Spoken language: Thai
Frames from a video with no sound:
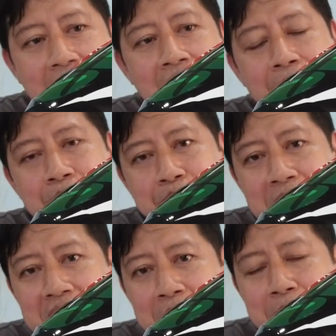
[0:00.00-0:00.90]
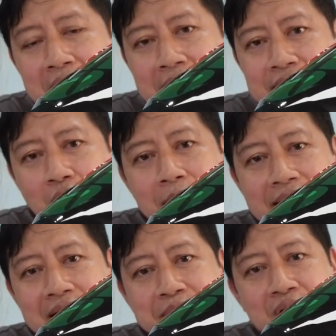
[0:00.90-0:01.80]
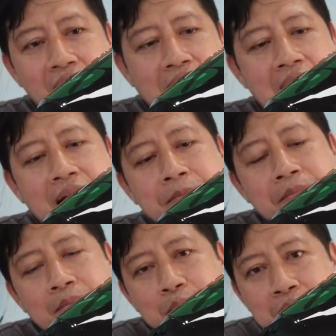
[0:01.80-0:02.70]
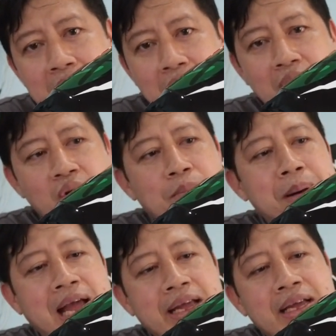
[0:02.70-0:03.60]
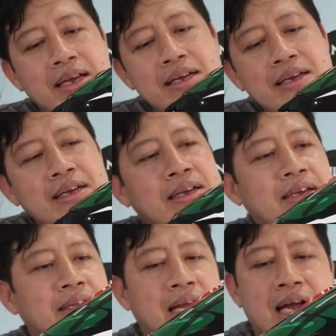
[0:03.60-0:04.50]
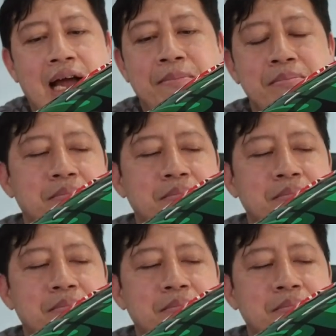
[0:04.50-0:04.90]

นะครับ ปีนี้ปี 2022แล้วก็ลบไปนะครับ